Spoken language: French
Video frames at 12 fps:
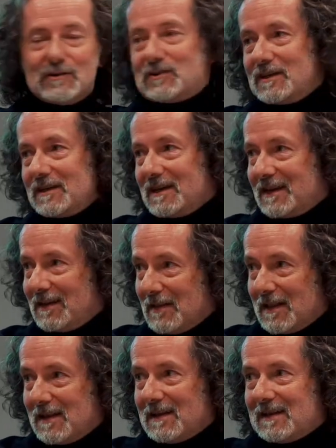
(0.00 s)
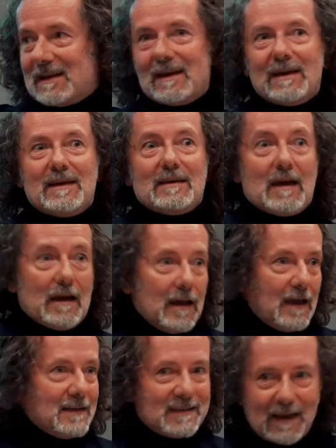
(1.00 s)
ingénieurs,
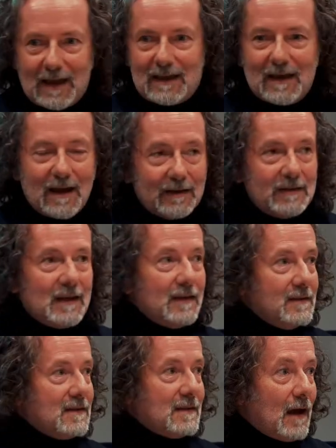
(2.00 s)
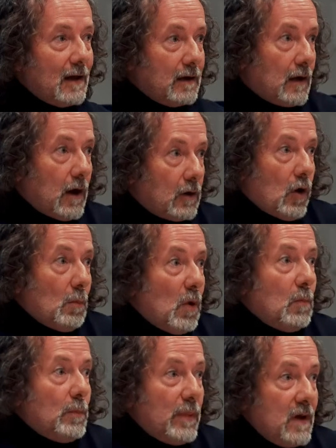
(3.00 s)
elle s'est regardée en disant
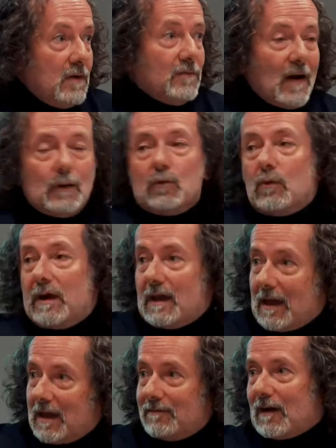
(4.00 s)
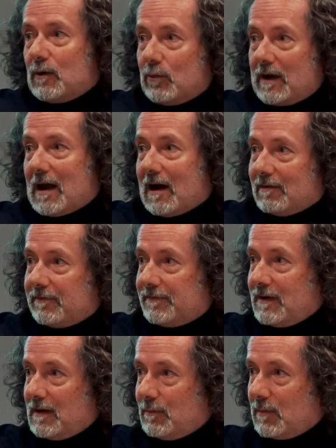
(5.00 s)
comment on peut valuer, évaluer un
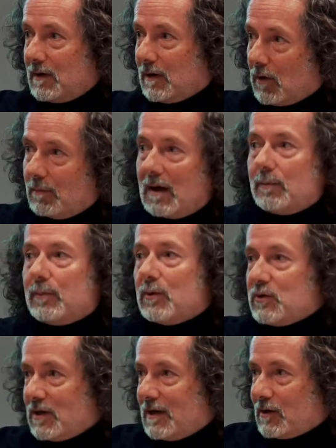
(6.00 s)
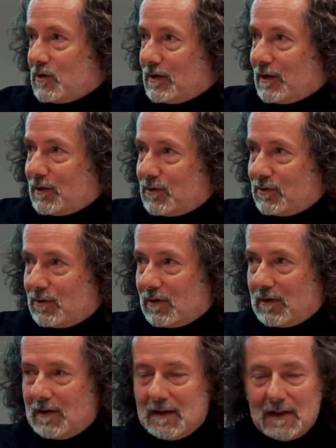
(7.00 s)
film comme un projet
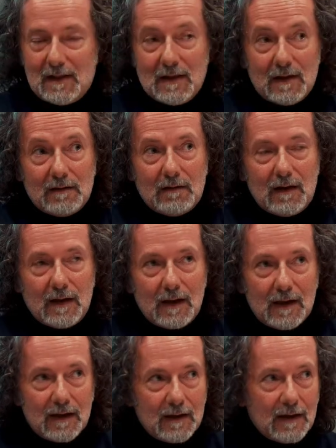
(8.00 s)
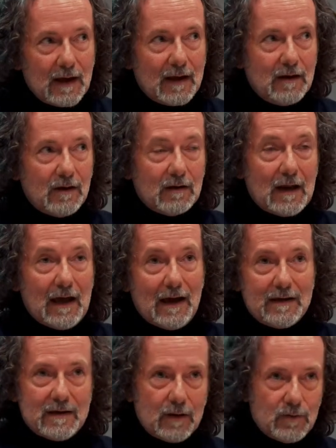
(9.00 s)
d'architecture. Euh, alors
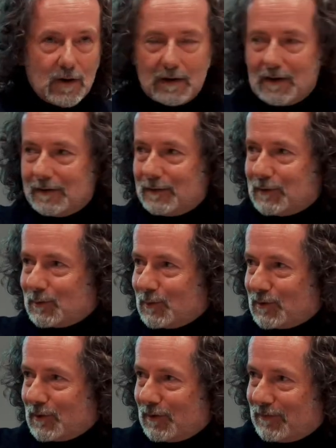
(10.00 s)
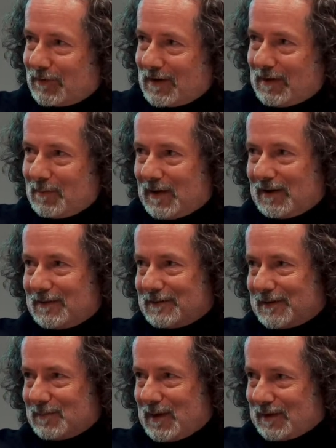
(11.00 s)
là, il y a eu une grande discussion. Finalement,
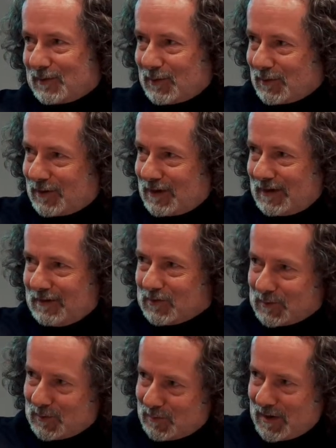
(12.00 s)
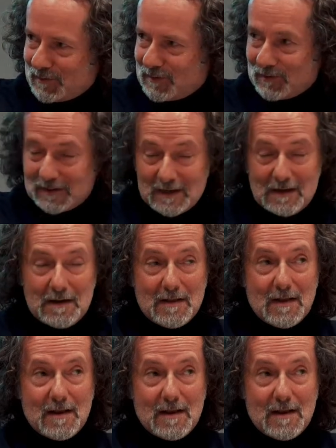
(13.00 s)
c'est bien sorti. Je suis bien sorti.